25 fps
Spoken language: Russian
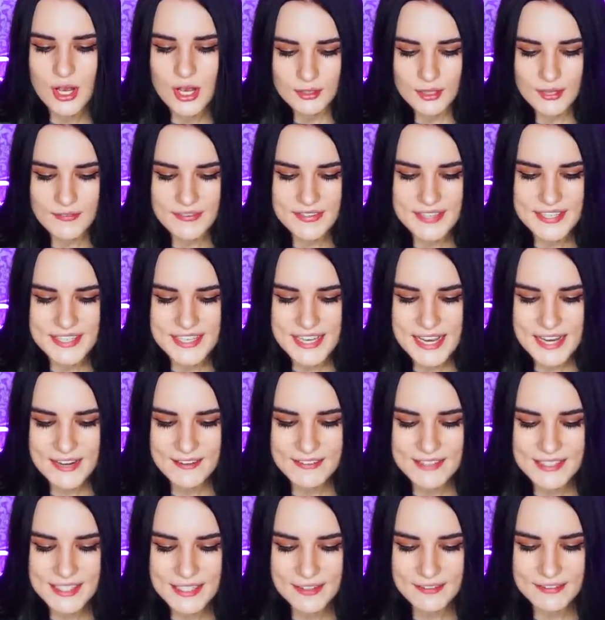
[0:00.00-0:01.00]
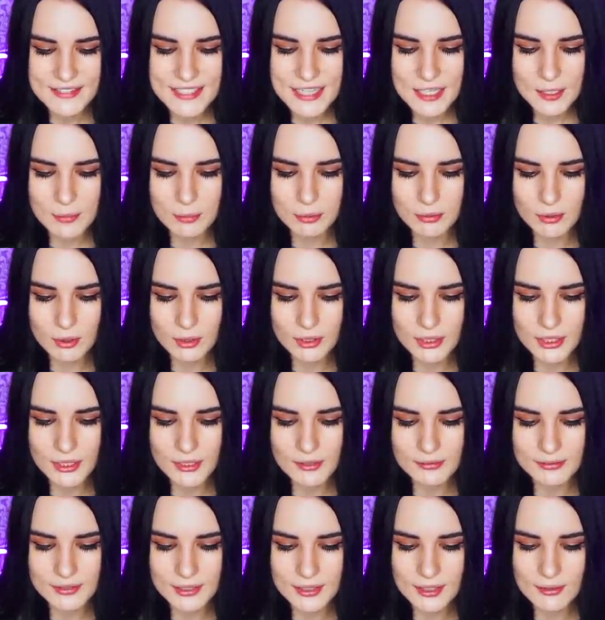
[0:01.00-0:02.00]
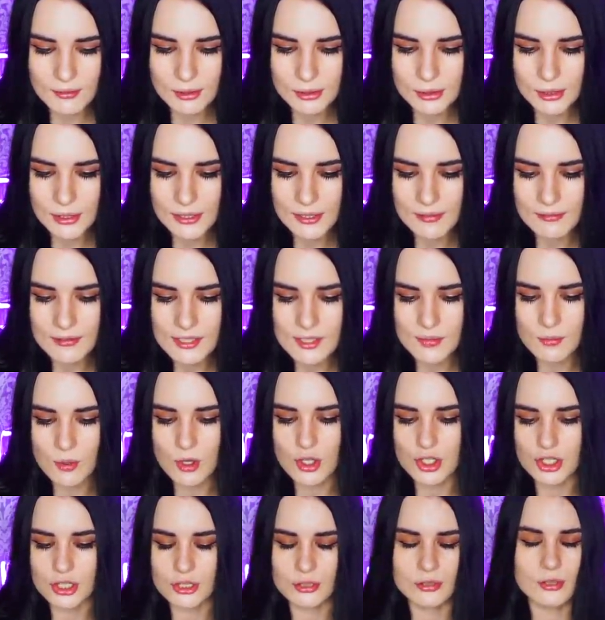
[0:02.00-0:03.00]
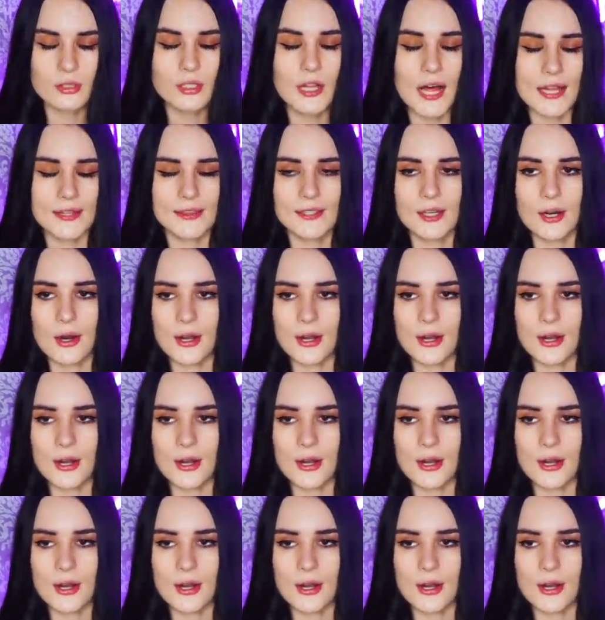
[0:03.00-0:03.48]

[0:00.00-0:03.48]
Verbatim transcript: на всех-всех-всех блогеров, на кого только возможно. Ну ладно,